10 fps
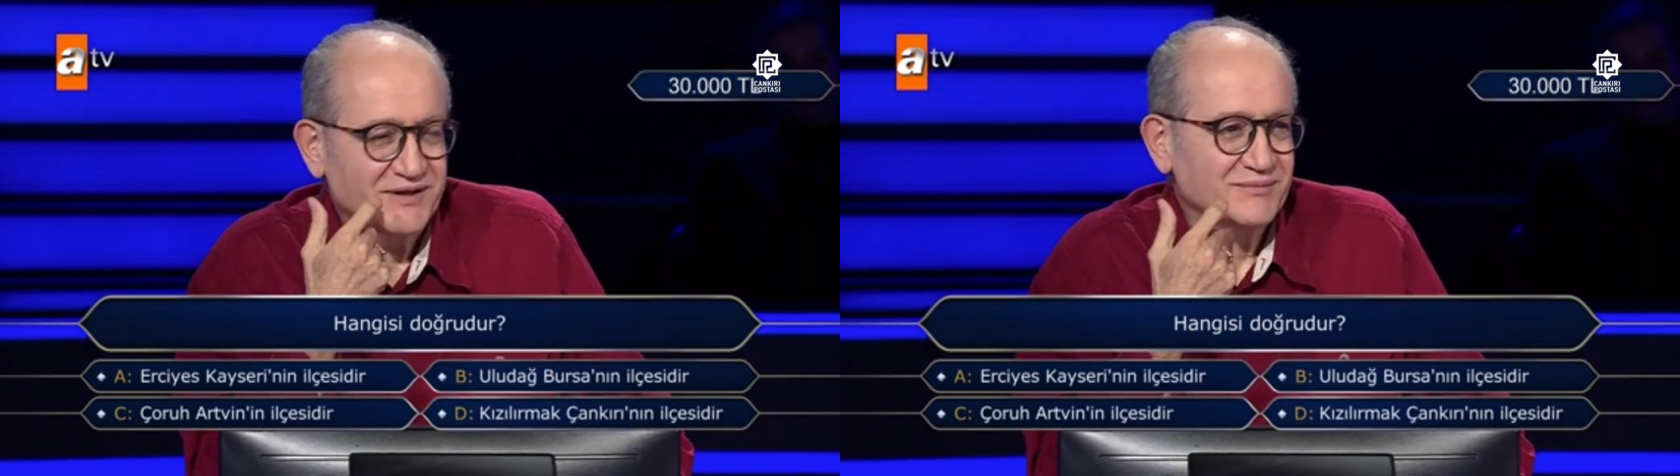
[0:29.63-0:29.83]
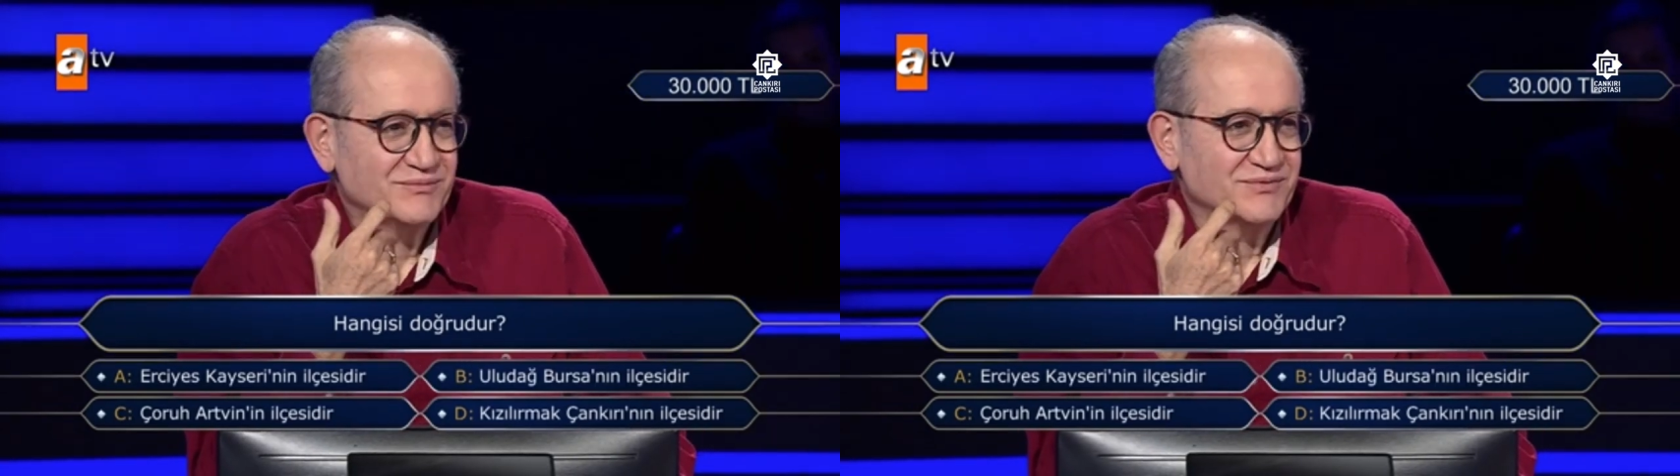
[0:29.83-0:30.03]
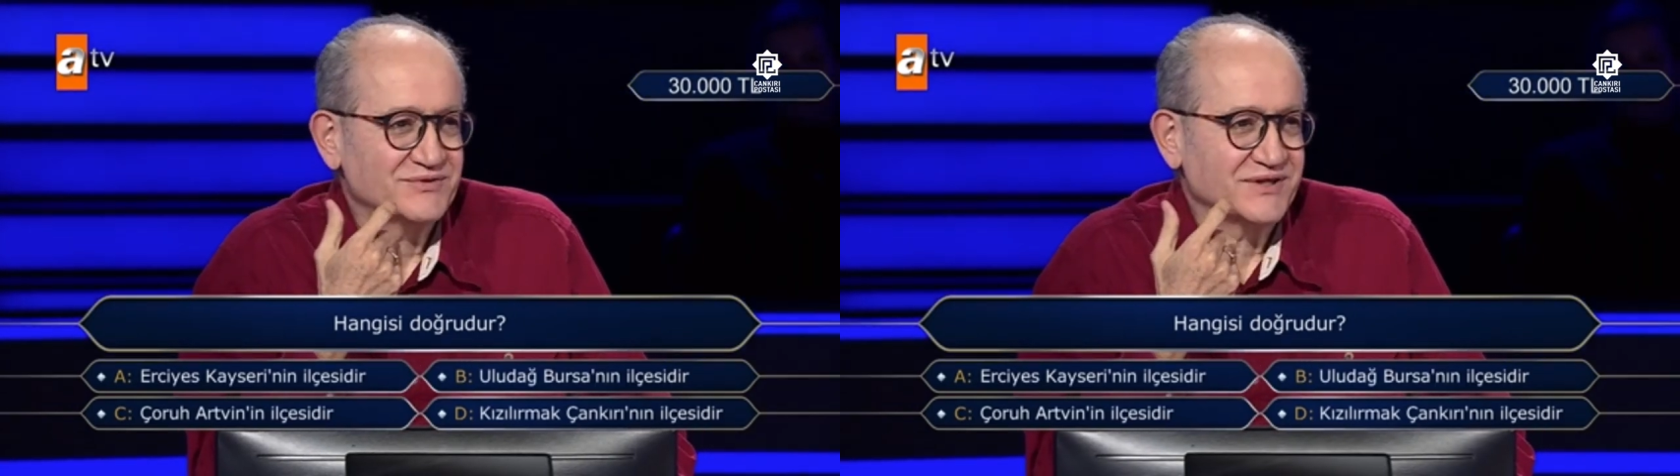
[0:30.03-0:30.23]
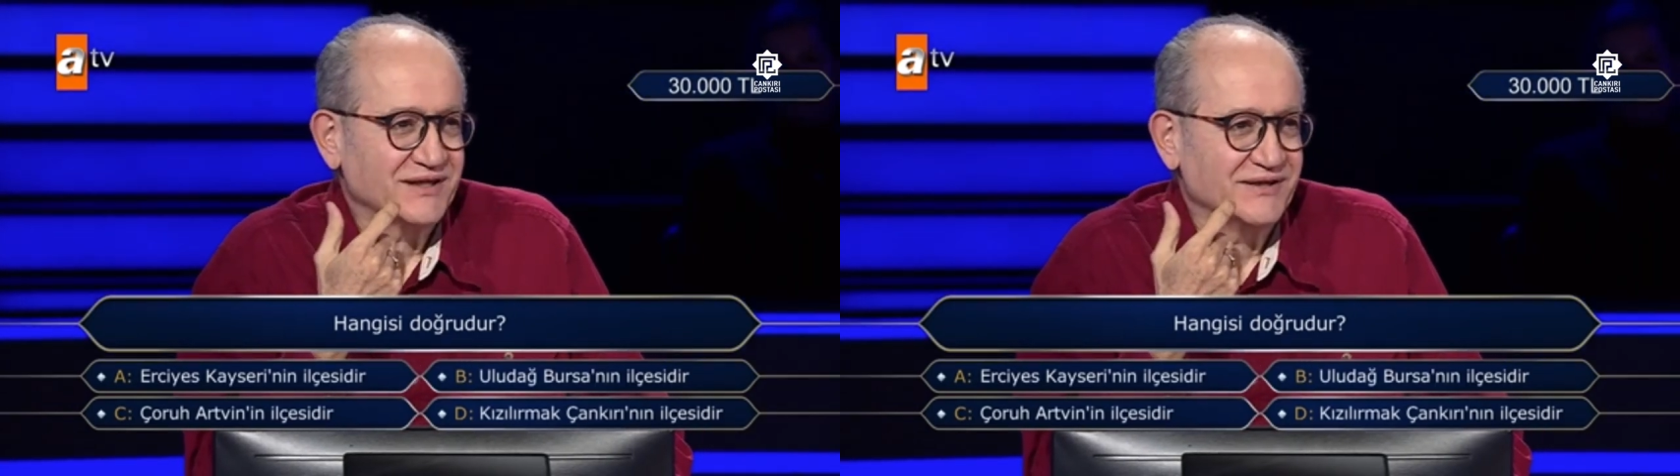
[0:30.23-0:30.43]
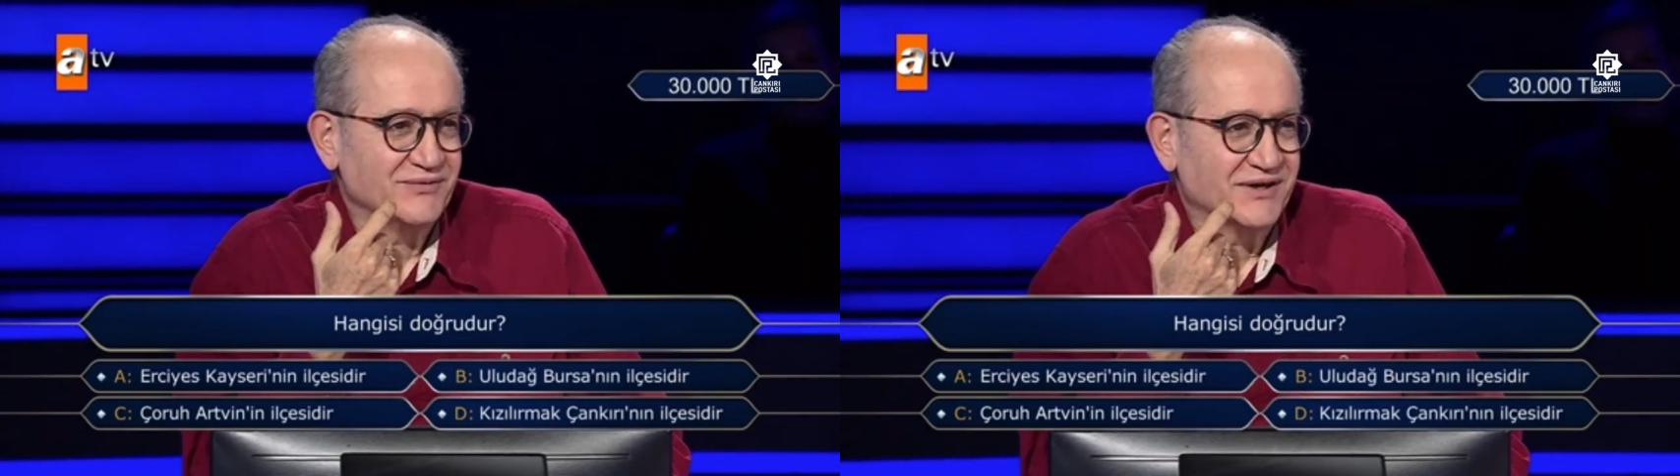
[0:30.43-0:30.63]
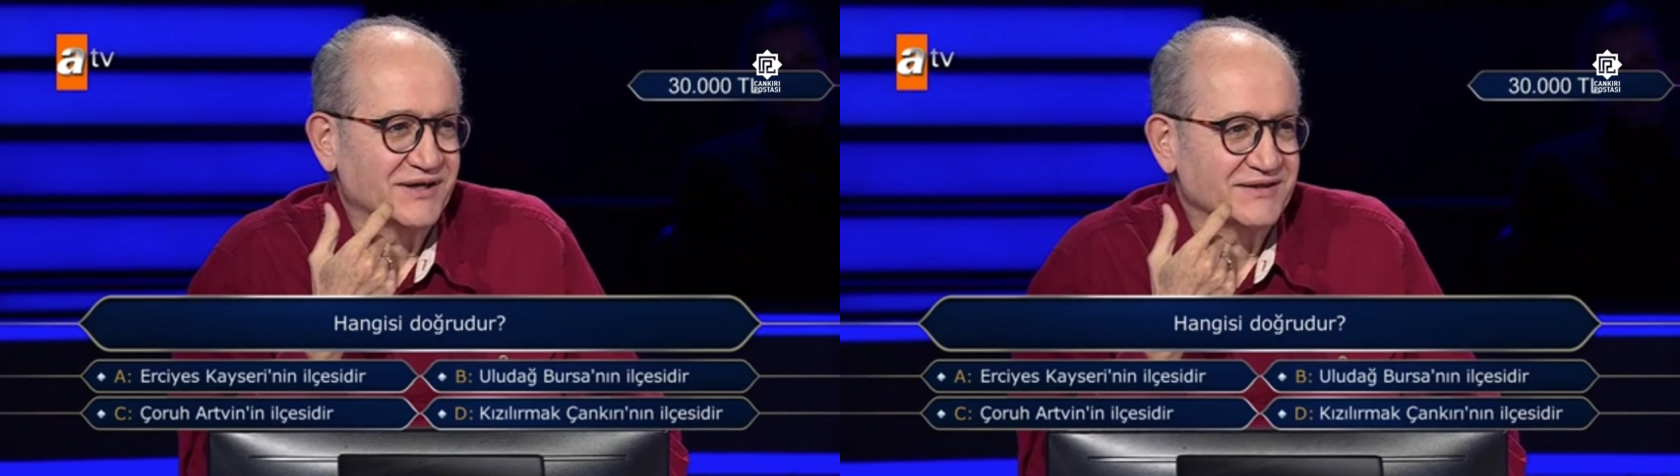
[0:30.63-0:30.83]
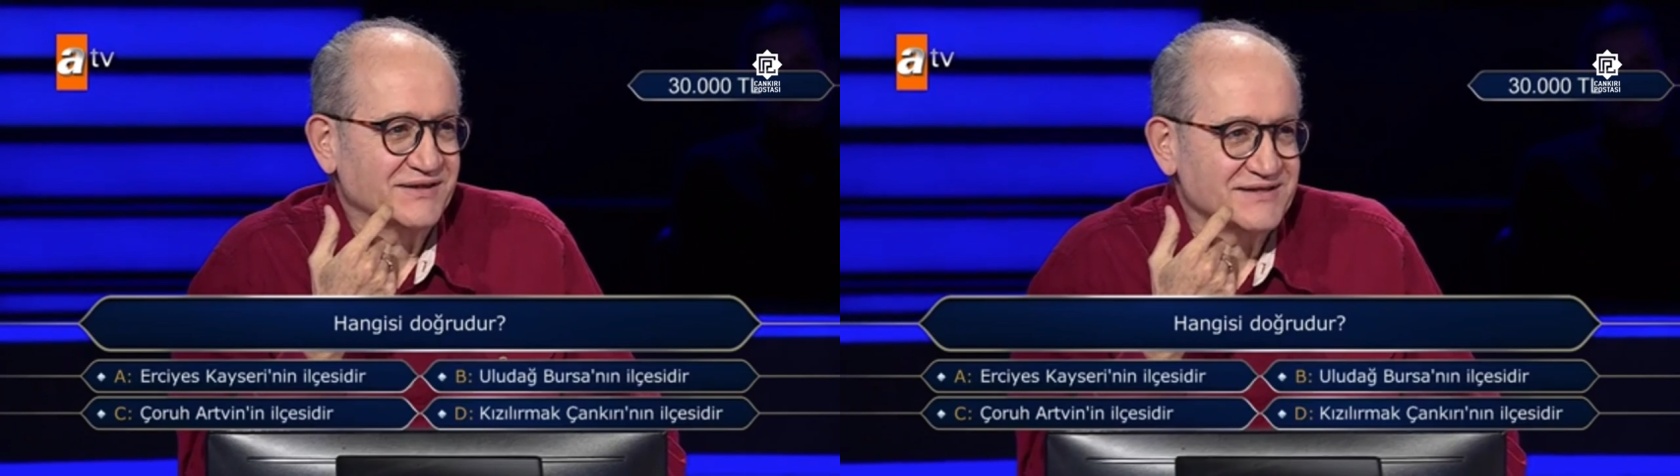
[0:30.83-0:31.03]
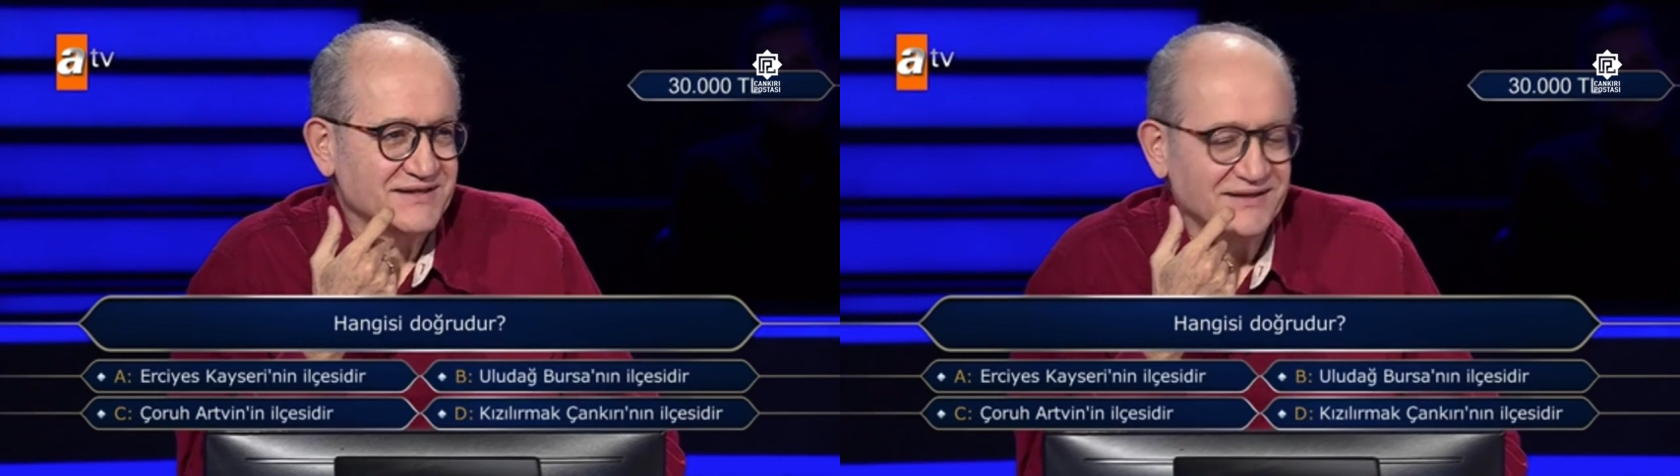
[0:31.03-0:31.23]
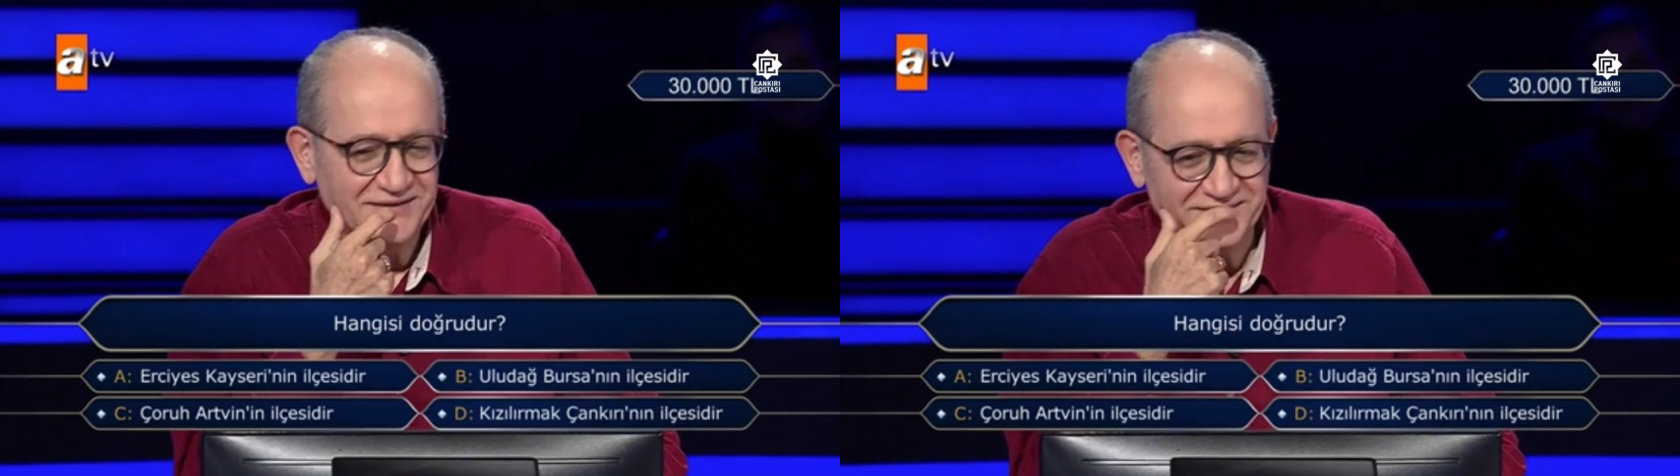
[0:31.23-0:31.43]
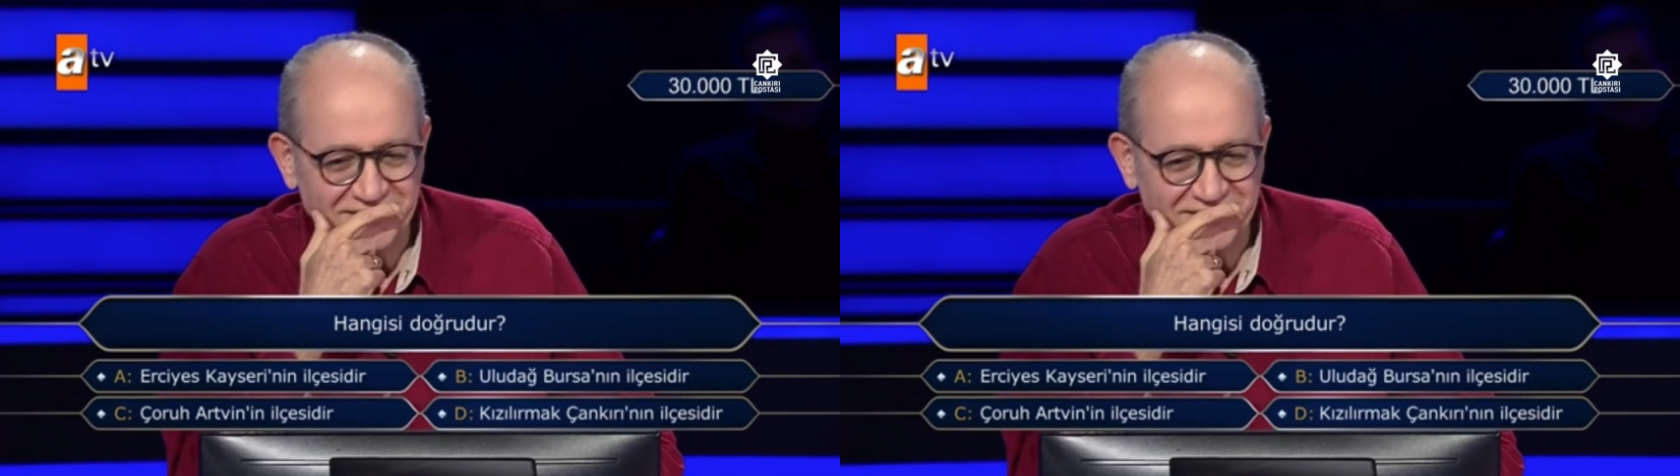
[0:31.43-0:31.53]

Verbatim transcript: olarak Bursa geliyor aklınıza.